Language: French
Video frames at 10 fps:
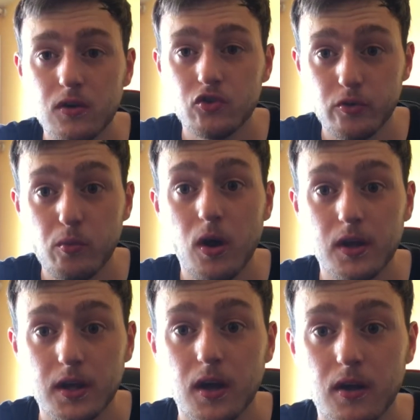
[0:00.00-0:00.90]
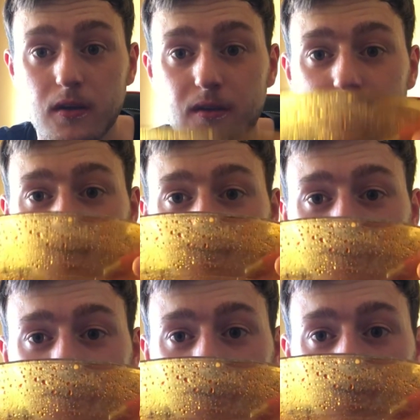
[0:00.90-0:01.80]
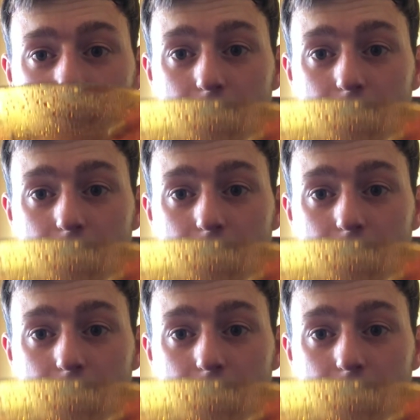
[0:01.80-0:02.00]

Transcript: Je vais boire, les gars. Regardez ce qu'il y a.